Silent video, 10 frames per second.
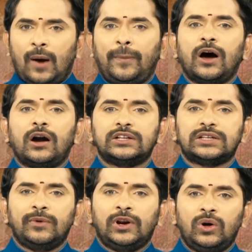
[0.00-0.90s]
అపహరణ
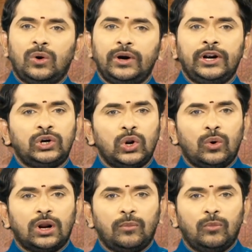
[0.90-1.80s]
సమయంలో ఇంట్లో
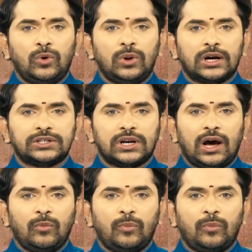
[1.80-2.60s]
ఉన్న మూడు లక్షల